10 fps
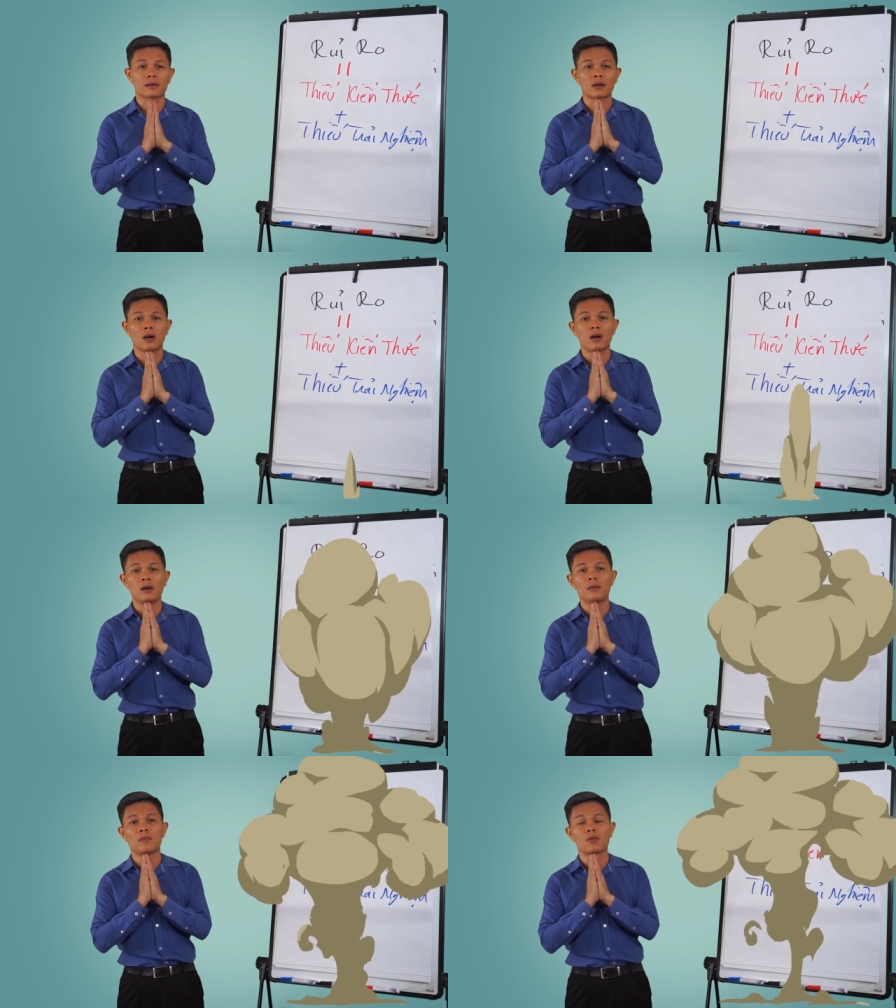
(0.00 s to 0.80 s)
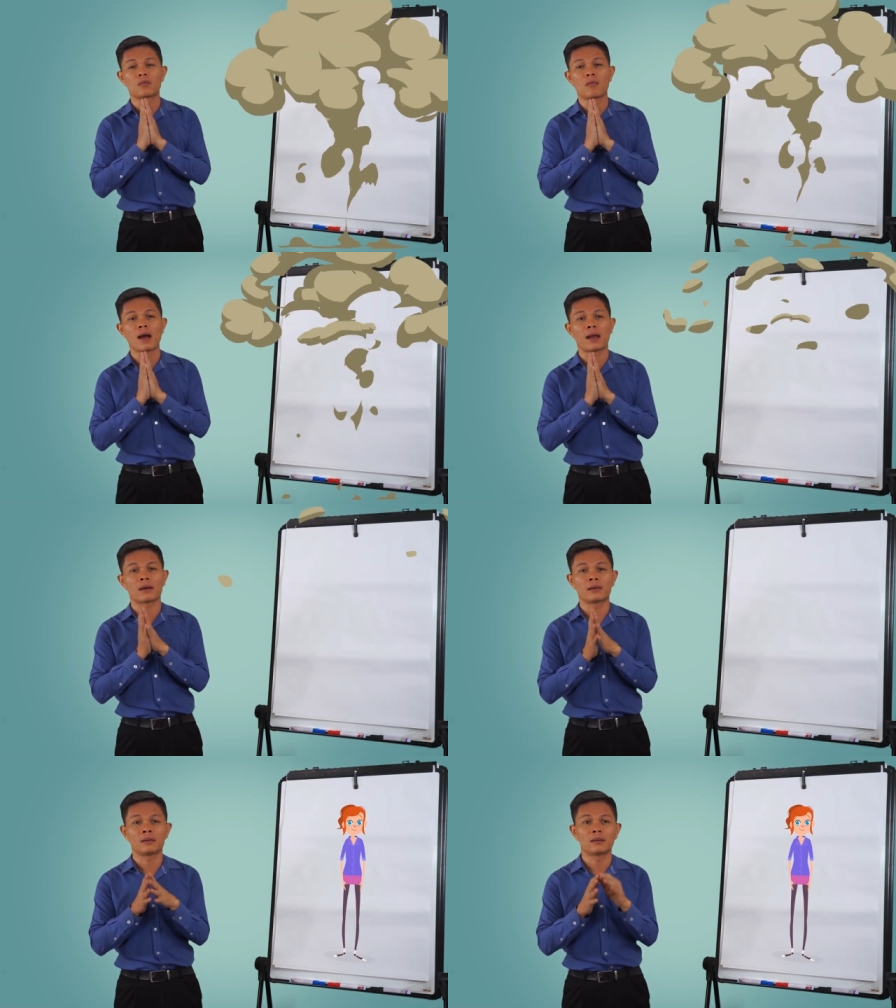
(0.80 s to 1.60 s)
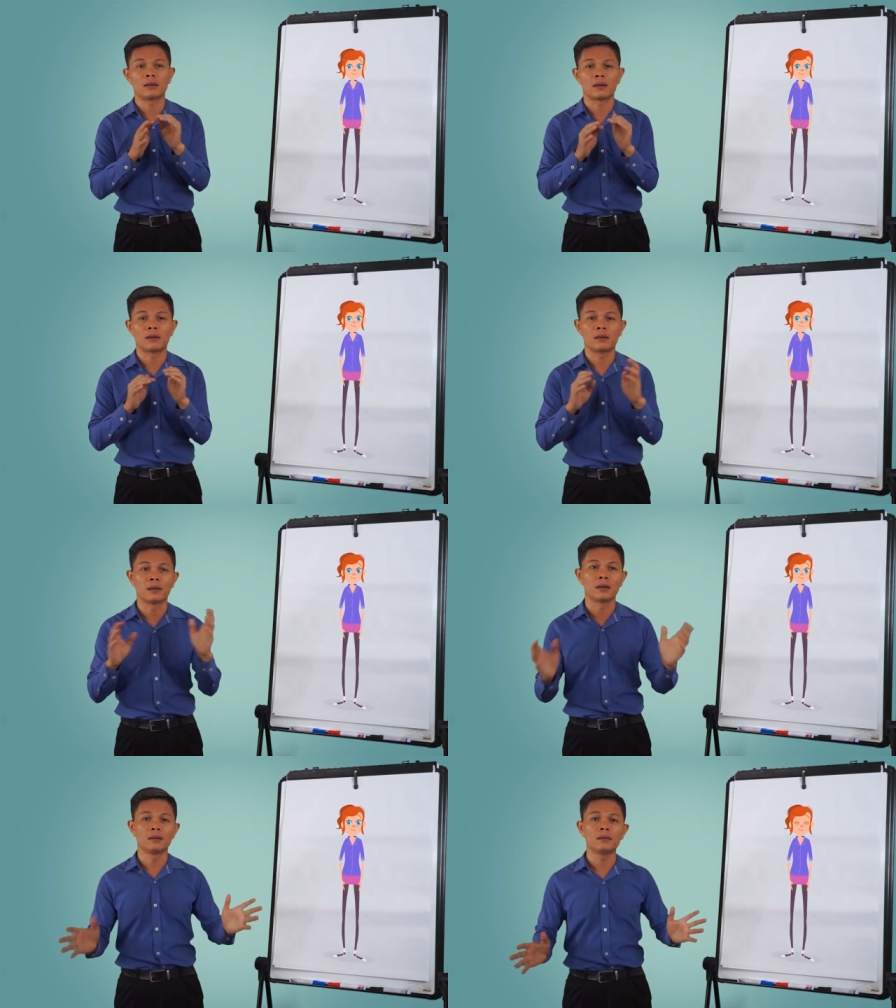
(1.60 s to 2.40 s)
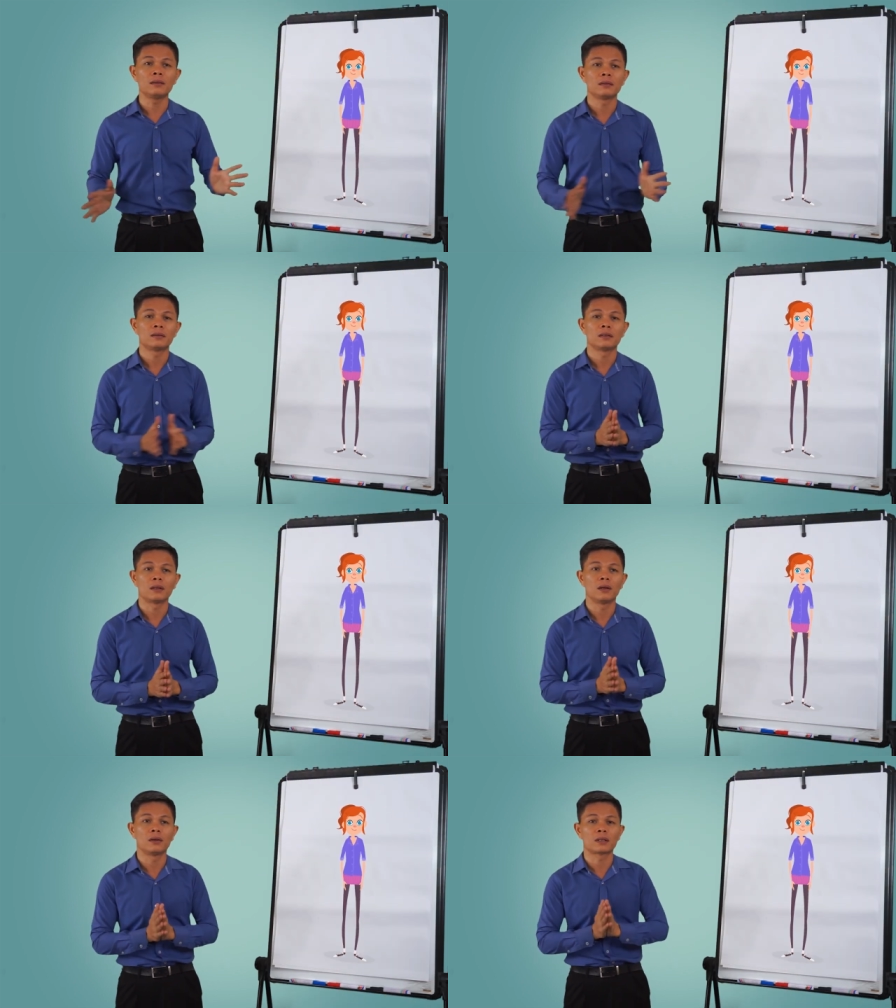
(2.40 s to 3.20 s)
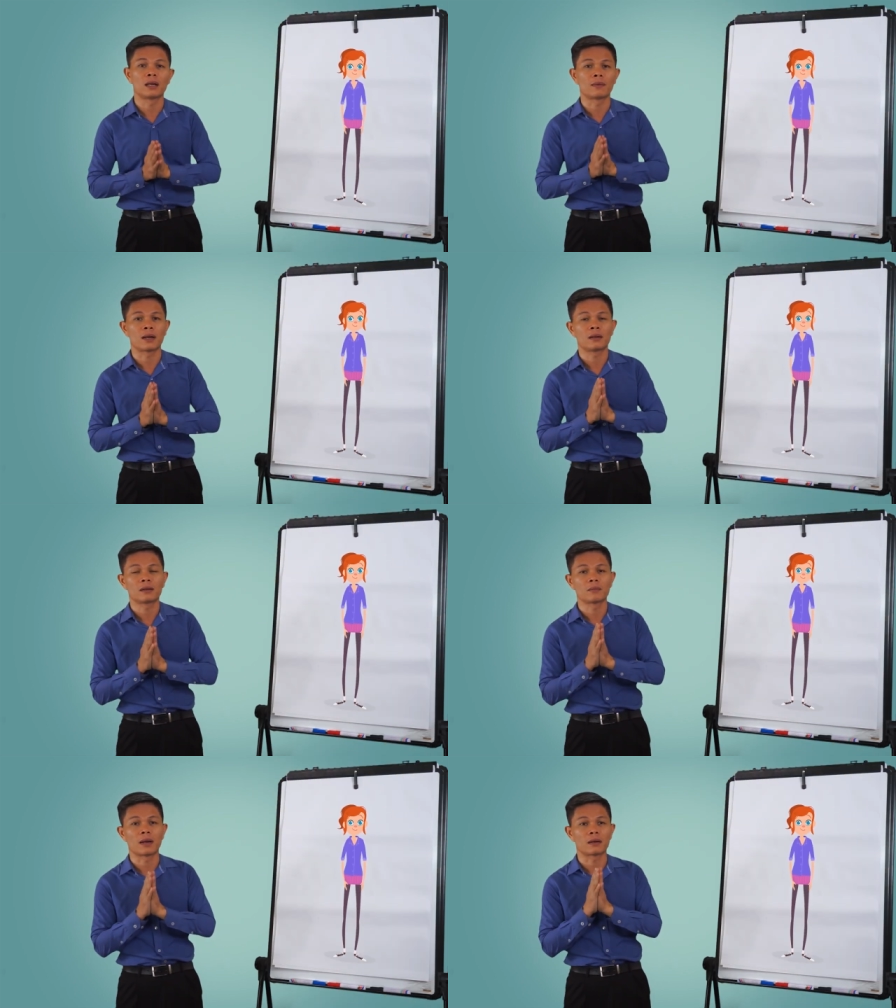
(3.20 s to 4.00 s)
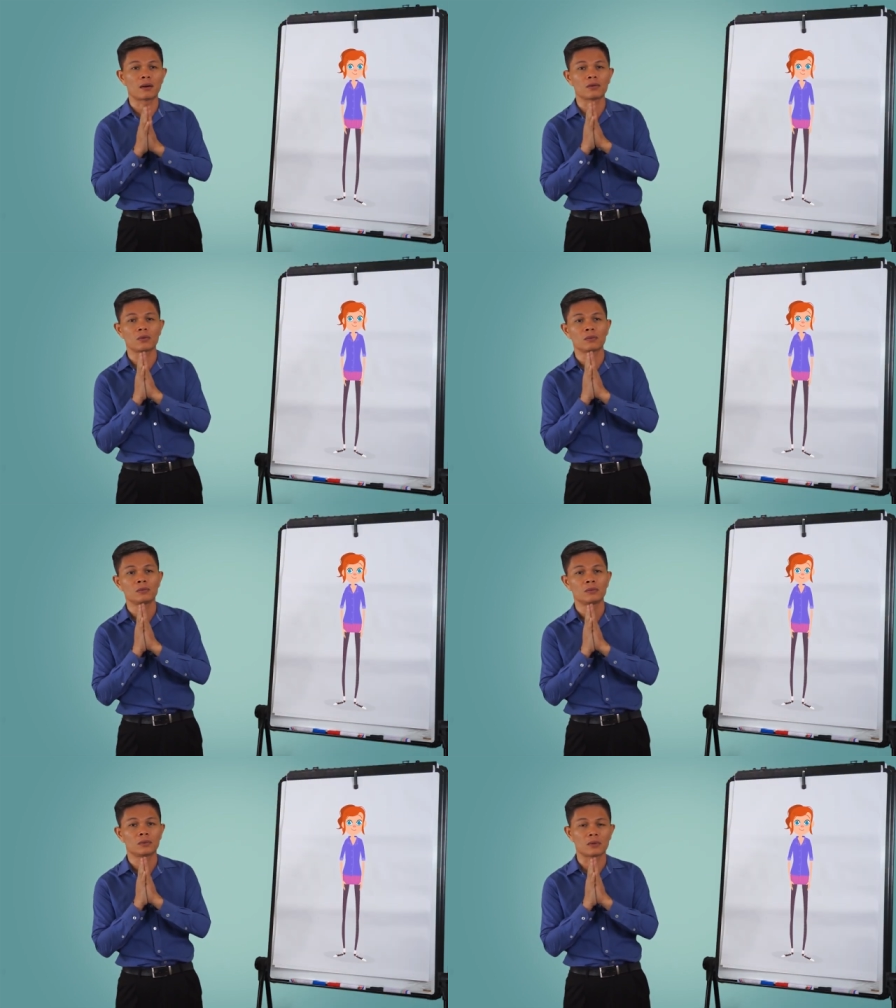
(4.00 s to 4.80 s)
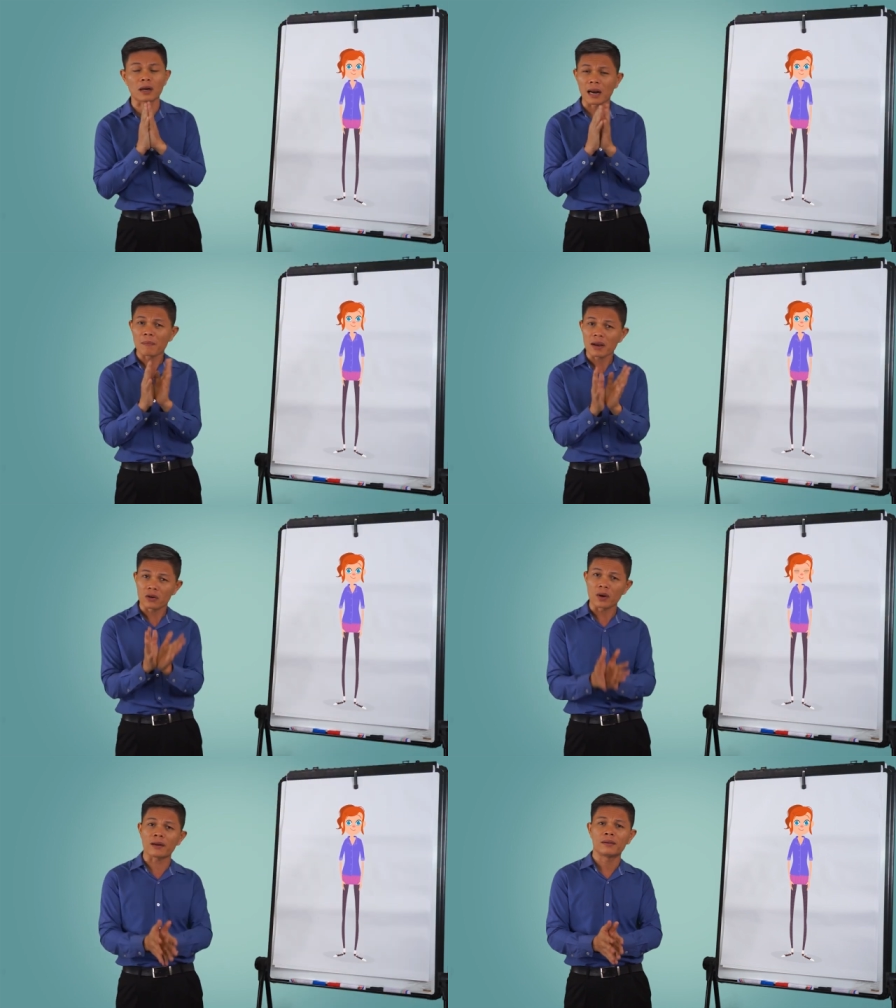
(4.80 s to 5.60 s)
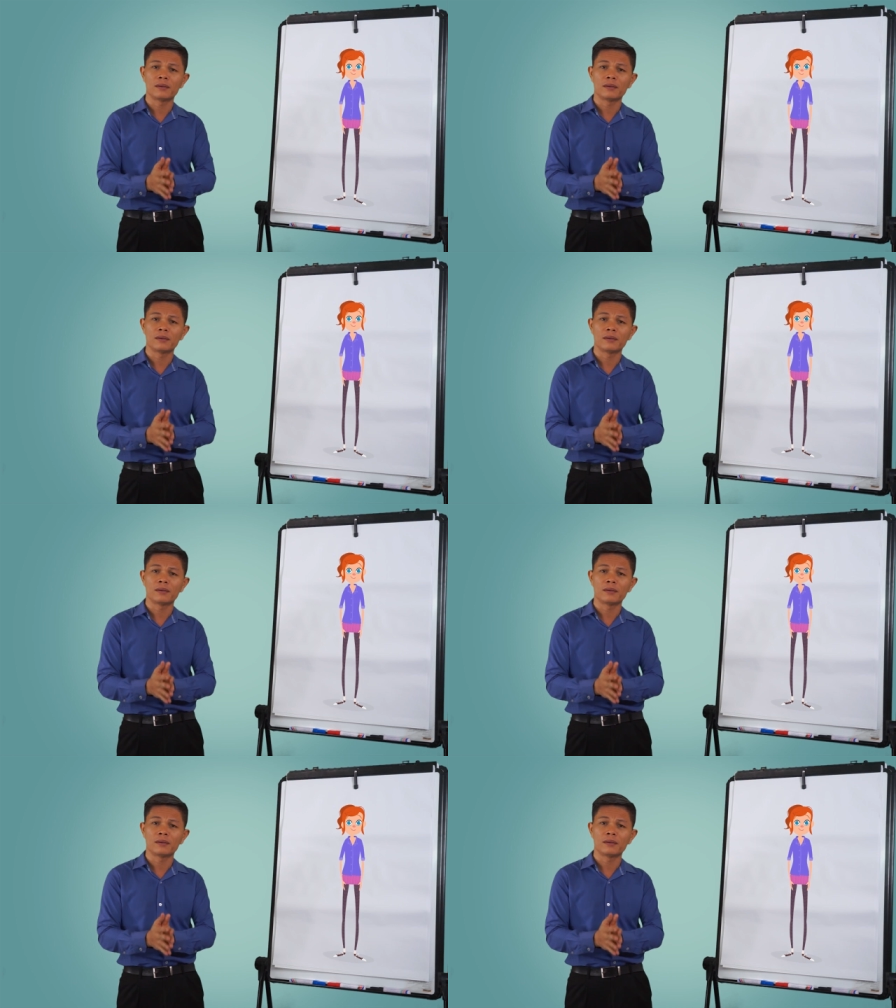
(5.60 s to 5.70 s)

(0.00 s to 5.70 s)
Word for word: Có một bạn nữ, ok không ạ? Bạn nói chung rất là đam mê kinh doanh,